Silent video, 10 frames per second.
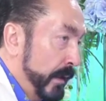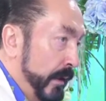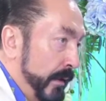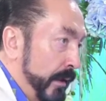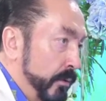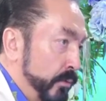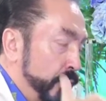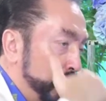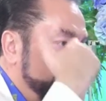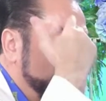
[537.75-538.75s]
Yani
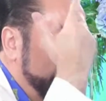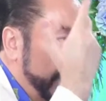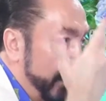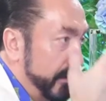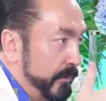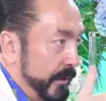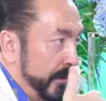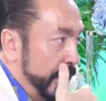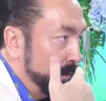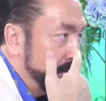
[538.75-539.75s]
kutsal
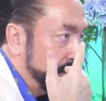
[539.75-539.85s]
bilinen